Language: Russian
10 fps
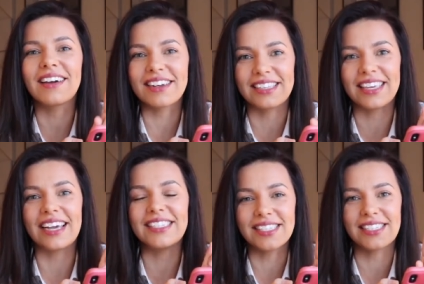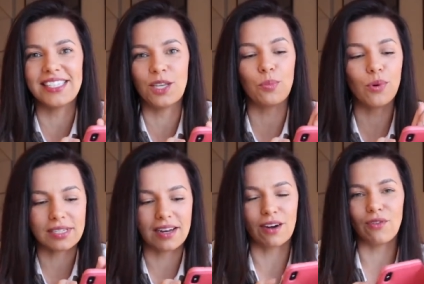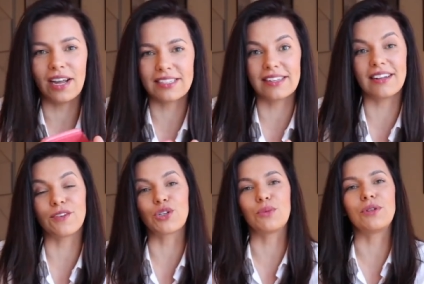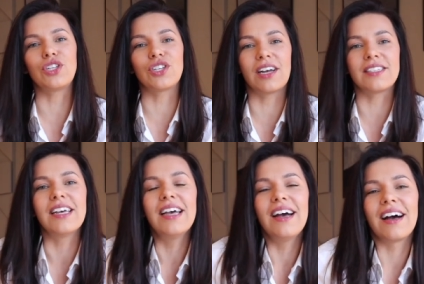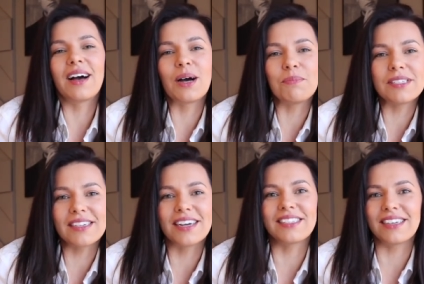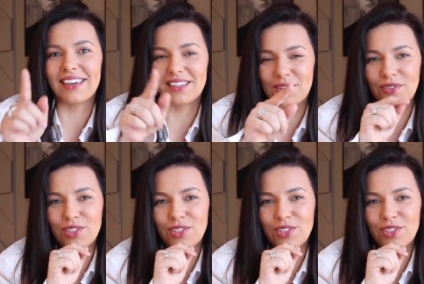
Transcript: как раз таки 11 день после овуляции для того, чтобы начинать а, писать этот